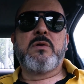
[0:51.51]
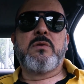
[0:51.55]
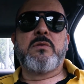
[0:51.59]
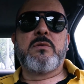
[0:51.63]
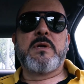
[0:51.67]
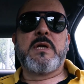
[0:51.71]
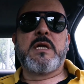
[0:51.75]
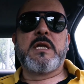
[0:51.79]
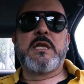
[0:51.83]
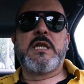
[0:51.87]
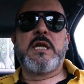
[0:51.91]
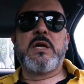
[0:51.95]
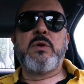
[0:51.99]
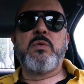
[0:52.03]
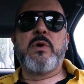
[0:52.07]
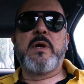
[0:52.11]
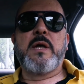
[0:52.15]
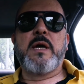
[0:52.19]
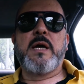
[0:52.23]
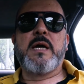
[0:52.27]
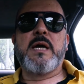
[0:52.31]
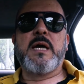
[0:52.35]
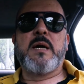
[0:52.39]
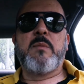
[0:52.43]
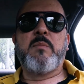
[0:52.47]
una
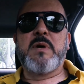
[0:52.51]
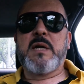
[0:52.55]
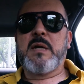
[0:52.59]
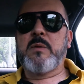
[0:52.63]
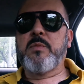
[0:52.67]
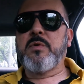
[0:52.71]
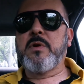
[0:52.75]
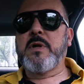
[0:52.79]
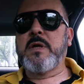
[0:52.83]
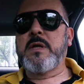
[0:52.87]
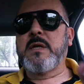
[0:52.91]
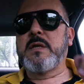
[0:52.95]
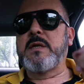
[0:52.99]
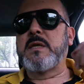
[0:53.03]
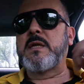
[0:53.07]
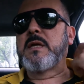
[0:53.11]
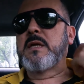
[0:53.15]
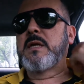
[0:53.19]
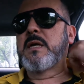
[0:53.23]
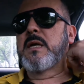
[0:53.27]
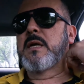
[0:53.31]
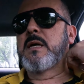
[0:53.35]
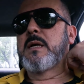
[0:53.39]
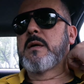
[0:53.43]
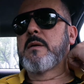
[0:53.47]
antigüedad de cámara porque ya
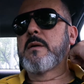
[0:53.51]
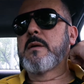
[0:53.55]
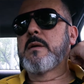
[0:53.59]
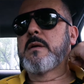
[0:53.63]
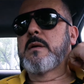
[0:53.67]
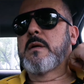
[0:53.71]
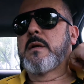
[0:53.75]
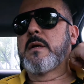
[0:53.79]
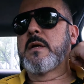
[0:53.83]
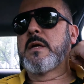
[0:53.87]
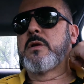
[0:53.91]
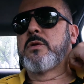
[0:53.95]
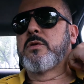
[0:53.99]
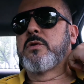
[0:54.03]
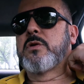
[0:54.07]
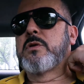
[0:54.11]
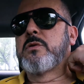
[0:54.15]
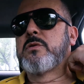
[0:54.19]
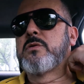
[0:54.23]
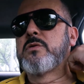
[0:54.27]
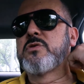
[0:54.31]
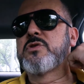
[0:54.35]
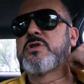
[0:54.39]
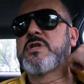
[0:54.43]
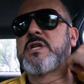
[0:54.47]
tiene alrededor de
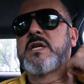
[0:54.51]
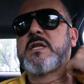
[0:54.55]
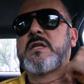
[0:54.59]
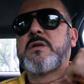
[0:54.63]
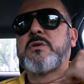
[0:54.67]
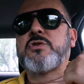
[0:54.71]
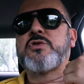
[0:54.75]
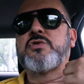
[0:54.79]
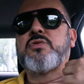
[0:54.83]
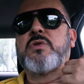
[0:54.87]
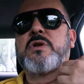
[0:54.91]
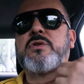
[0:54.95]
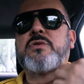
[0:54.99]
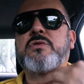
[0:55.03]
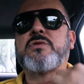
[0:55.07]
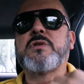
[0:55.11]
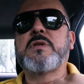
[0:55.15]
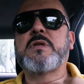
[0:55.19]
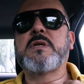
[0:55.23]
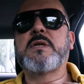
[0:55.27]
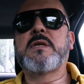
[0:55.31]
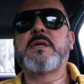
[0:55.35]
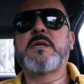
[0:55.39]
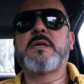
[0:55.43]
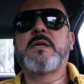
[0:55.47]
unos 7-8 años
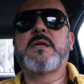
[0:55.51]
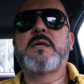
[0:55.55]
de,